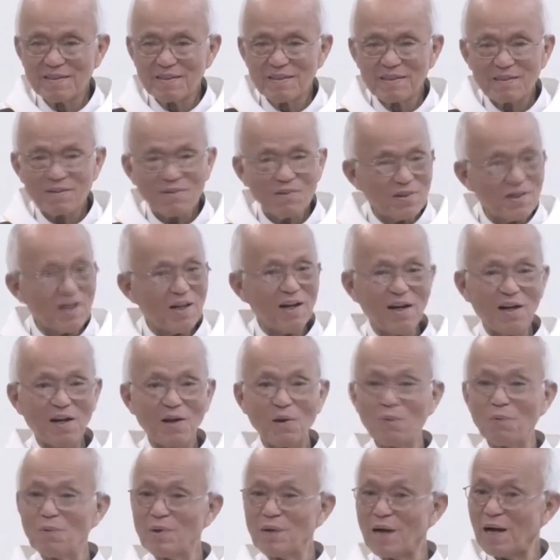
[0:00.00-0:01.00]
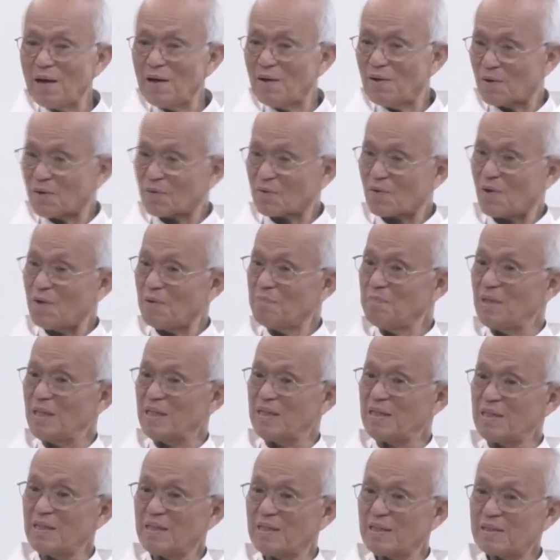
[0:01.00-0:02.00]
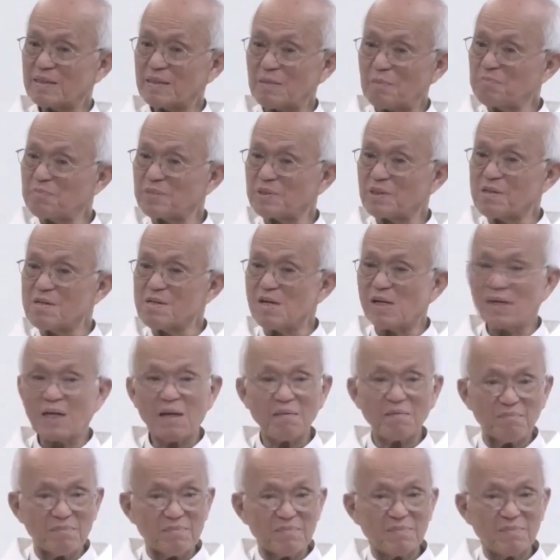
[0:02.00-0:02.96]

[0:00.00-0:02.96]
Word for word: Có nghĩa là lâu nay họ coi mình tầm thường lắm.